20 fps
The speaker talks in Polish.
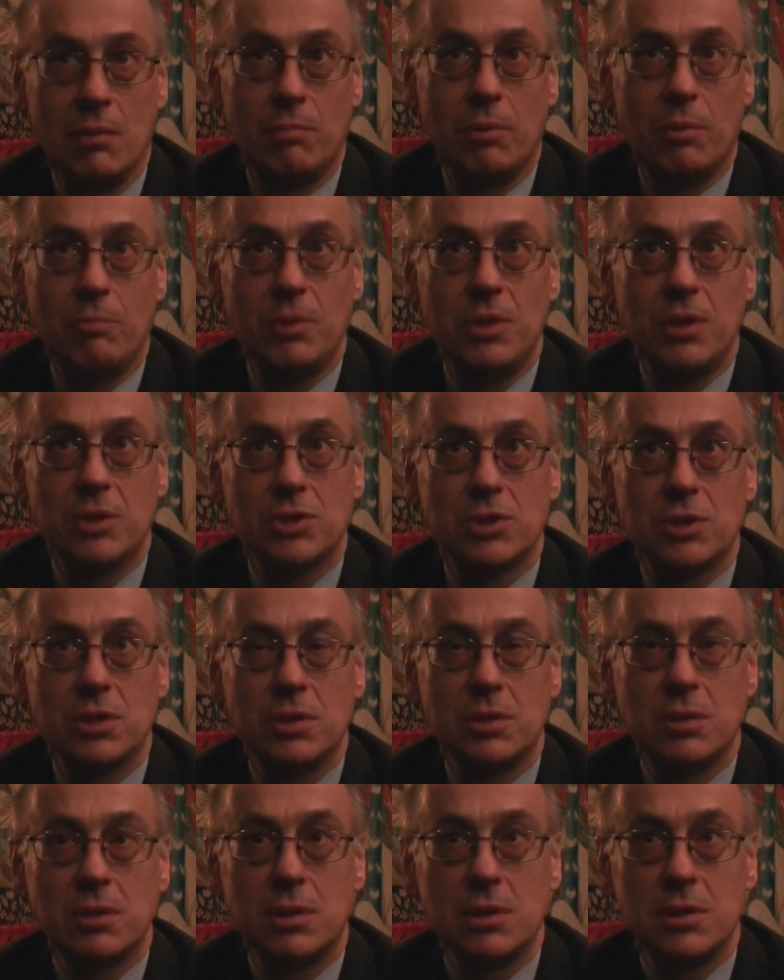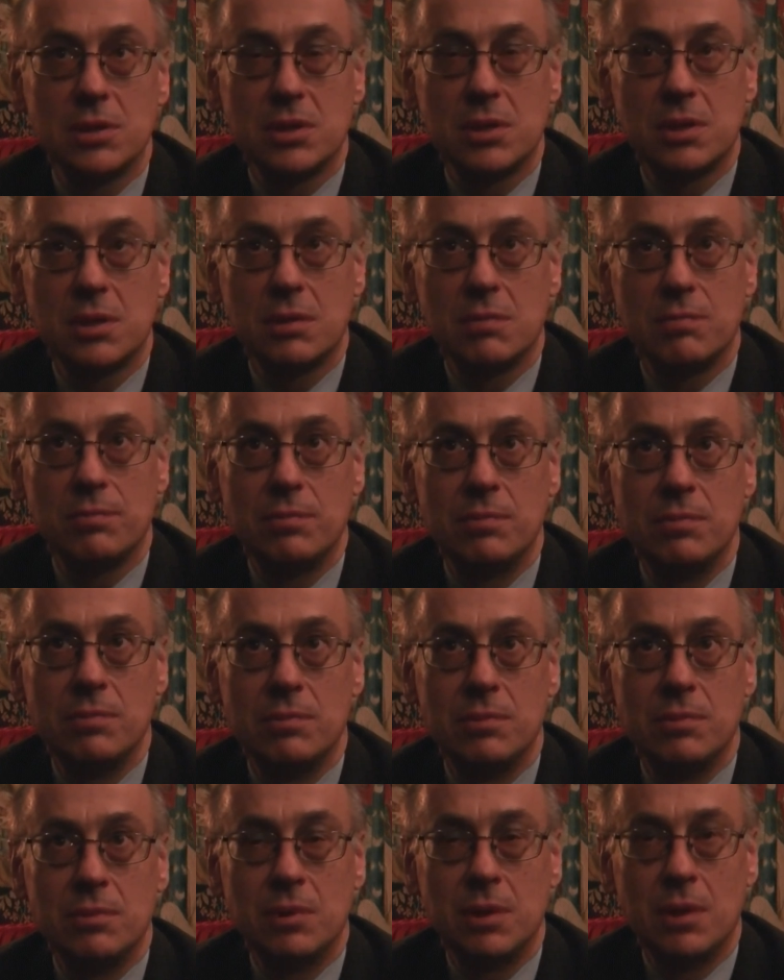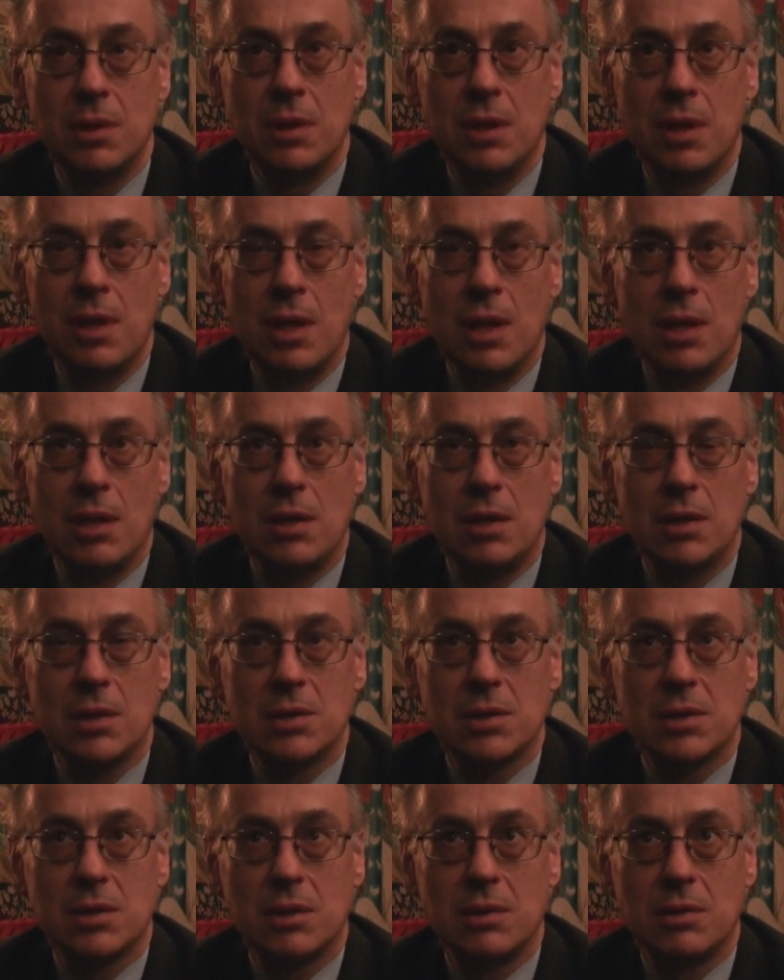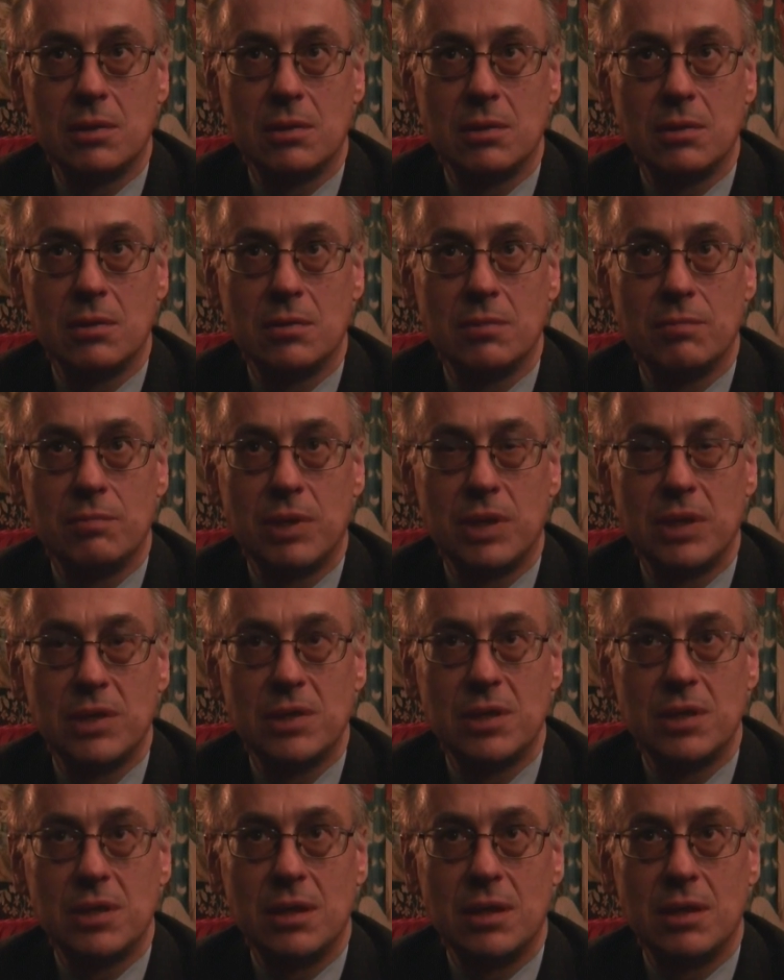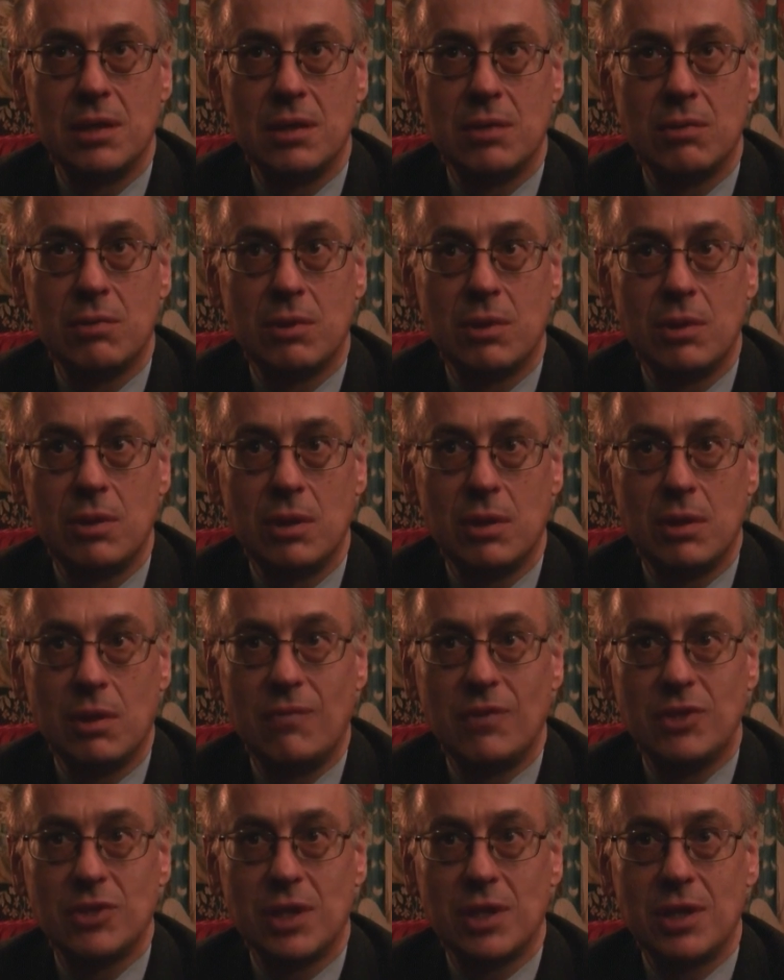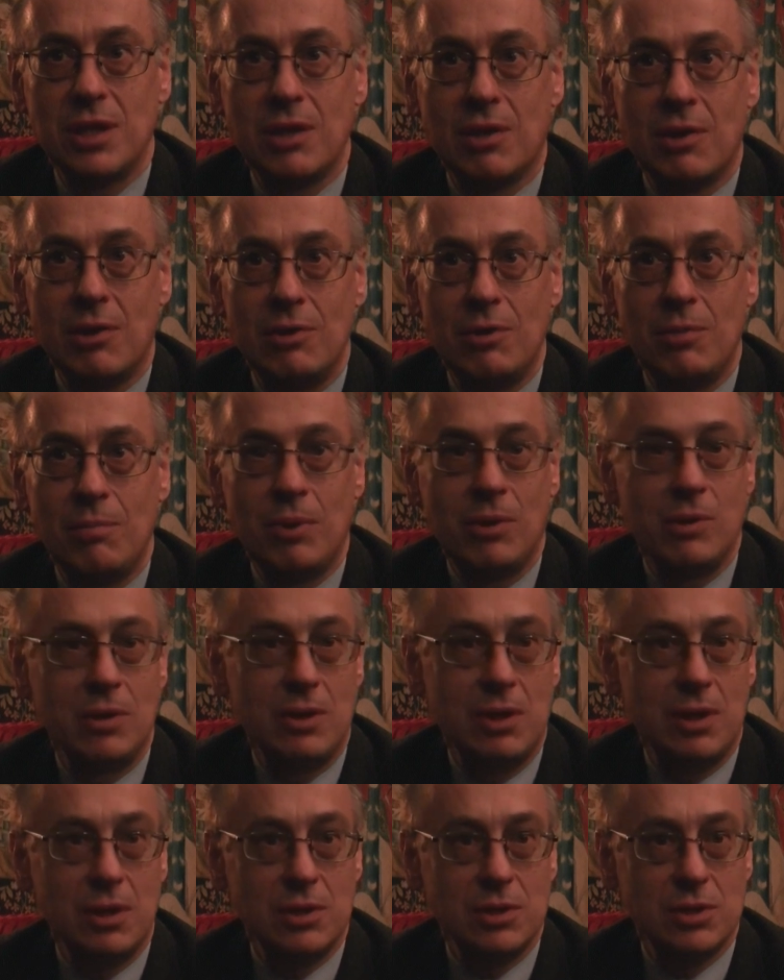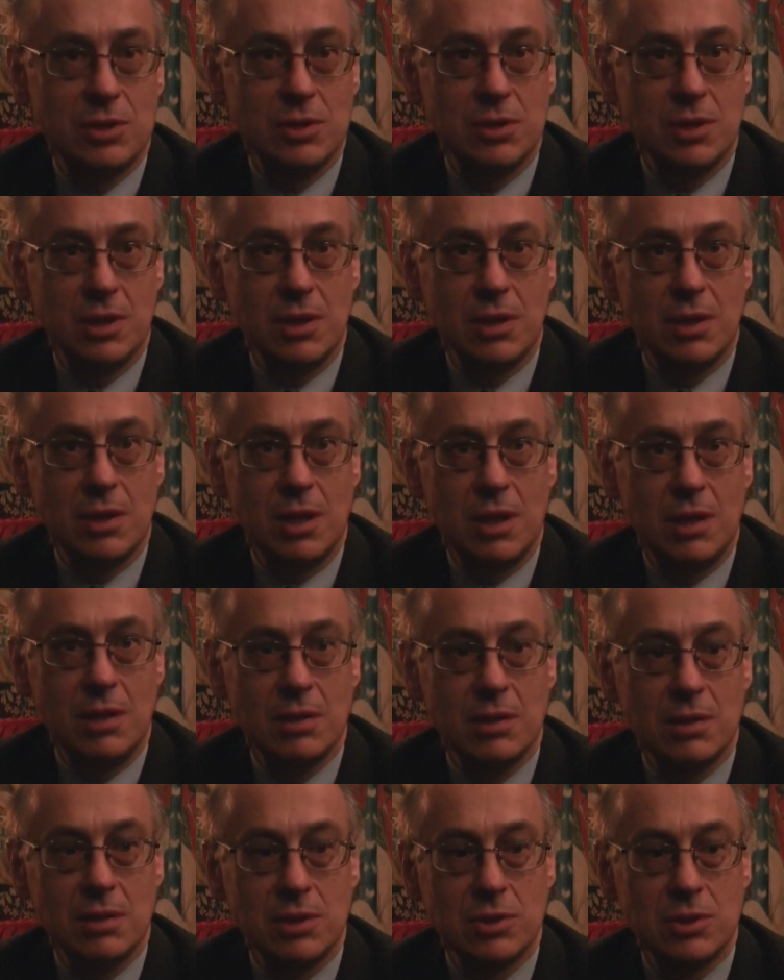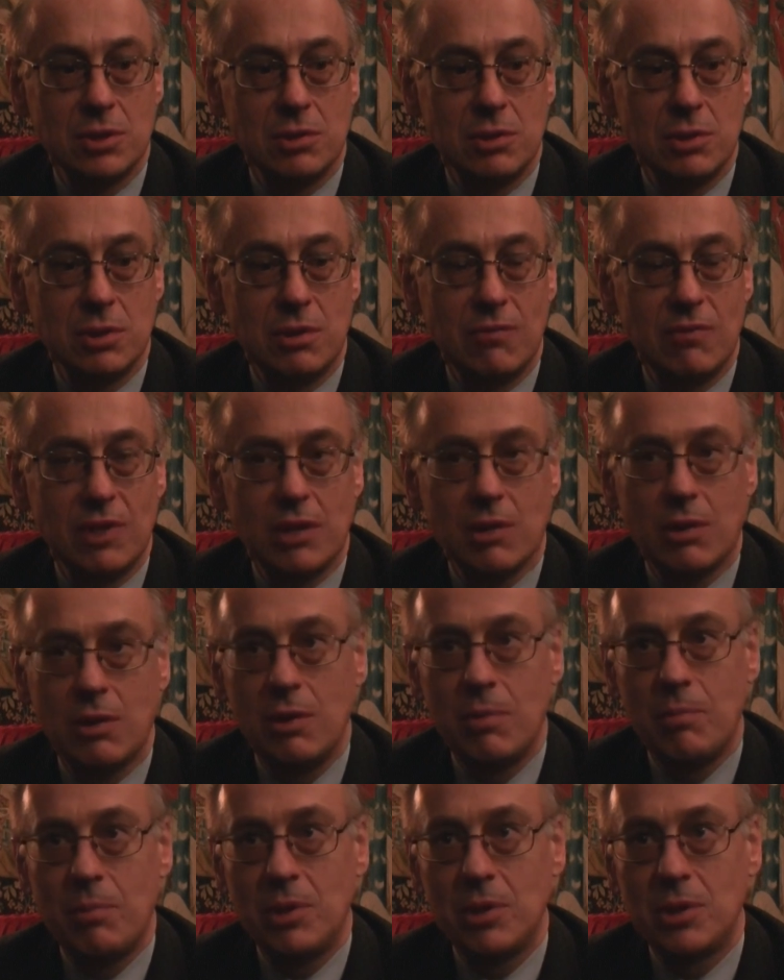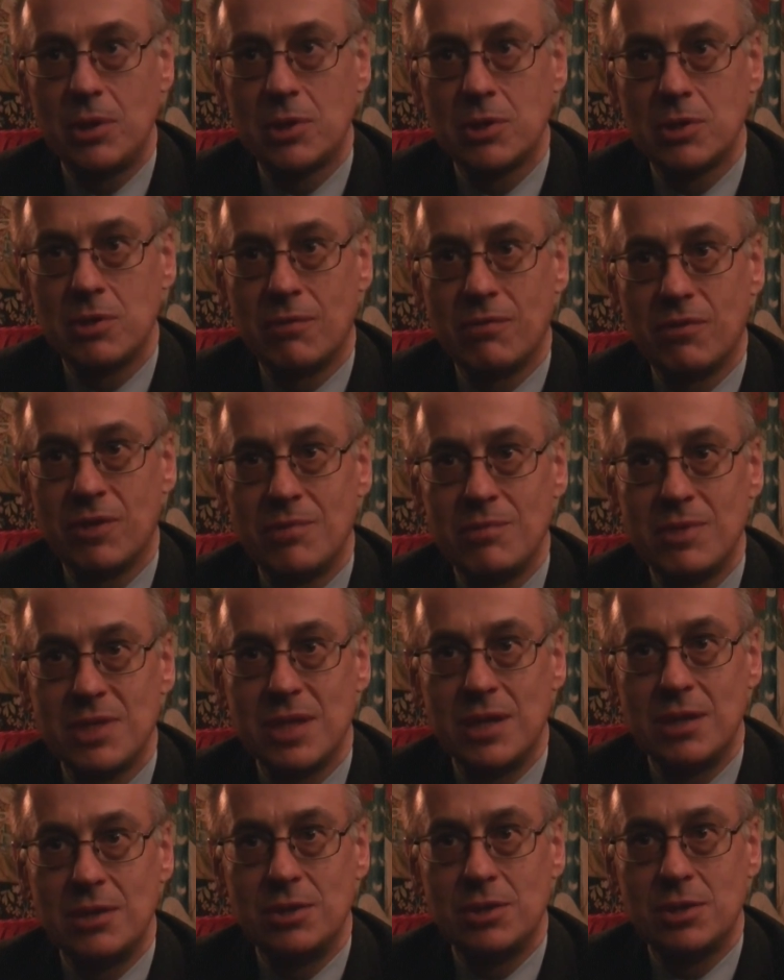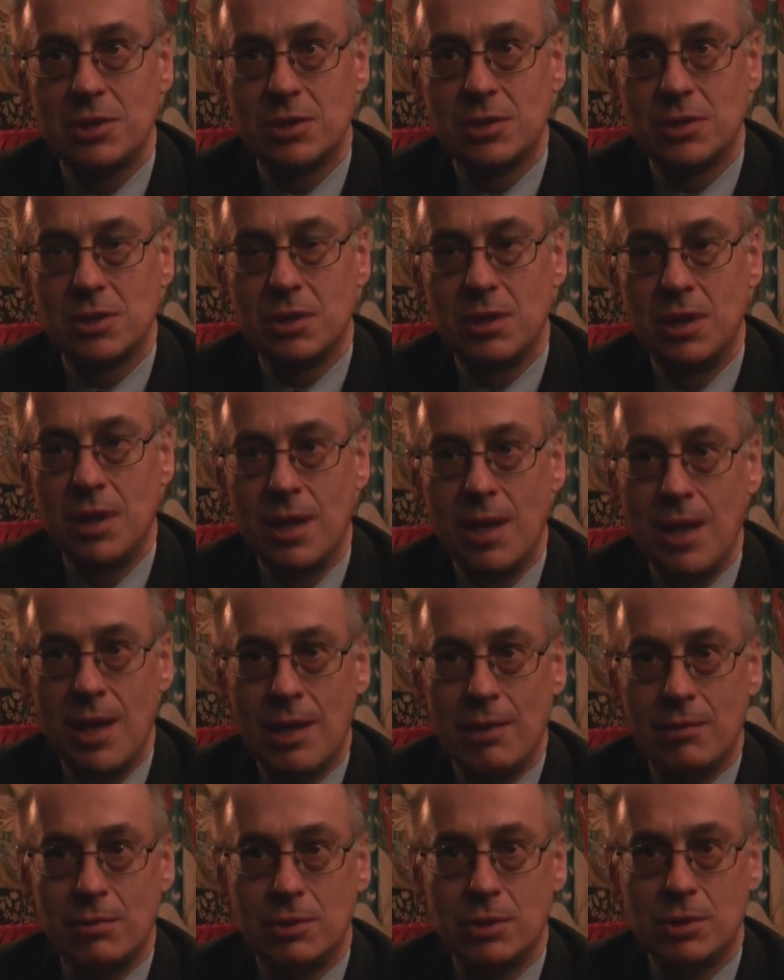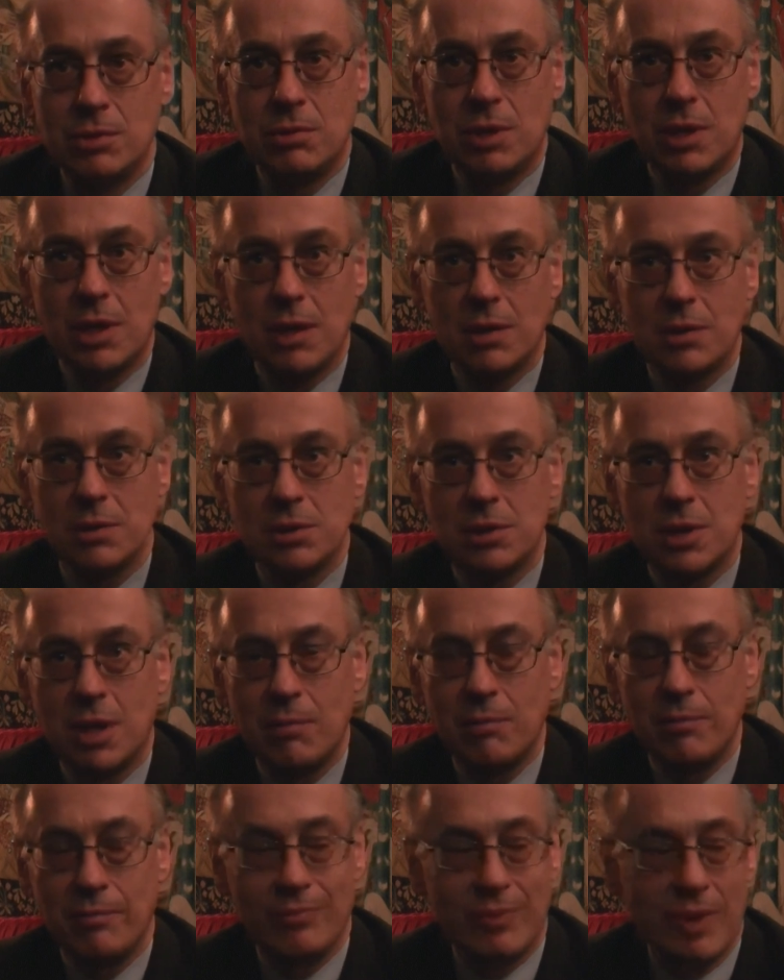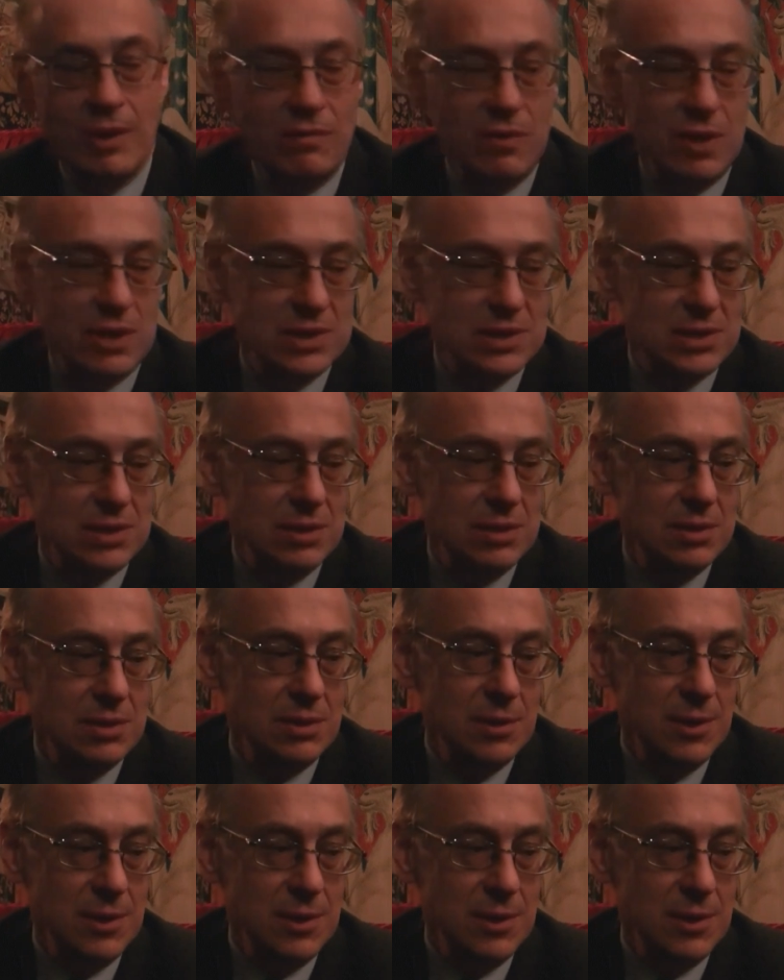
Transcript: Po pierwsze, no jest to, mm, jest to prezydent, który nie odgrywa żadnej roli politycznej. Tak? Znaczy on odgrywa rolę polityczną w tym sensie, że usiłuje jakoś tam własny,